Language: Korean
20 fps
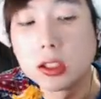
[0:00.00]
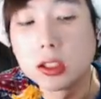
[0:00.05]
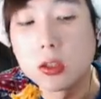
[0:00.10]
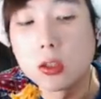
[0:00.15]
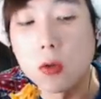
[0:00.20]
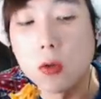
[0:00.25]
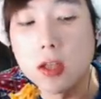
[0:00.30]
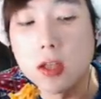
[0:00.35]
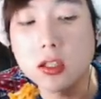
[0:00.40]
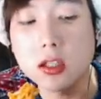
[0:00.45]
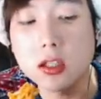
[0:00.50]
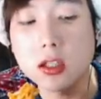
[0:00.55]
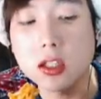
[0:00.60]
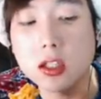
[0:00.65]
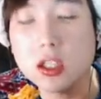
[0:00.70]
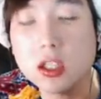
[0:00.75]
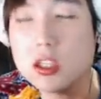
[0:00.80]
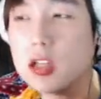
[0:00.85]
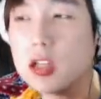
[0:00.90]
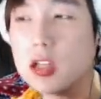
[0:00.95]
왠지
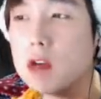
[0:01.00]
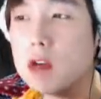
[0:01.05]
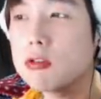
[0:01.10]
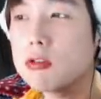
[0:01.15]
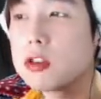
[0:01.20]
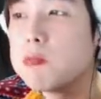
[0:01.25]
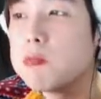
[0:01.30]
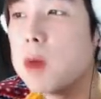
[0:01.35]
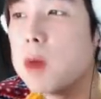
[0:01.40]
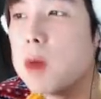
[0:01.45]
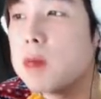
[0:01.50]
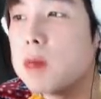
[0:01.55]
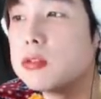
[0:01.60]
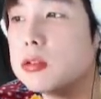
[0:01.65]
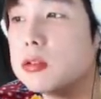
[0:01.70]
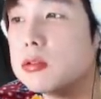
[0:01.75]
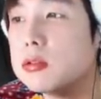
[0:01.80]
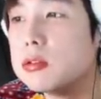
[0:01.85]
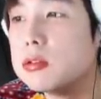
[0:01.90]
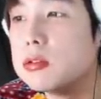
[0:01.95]
치킨하고
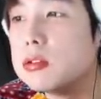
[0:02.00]
김밥은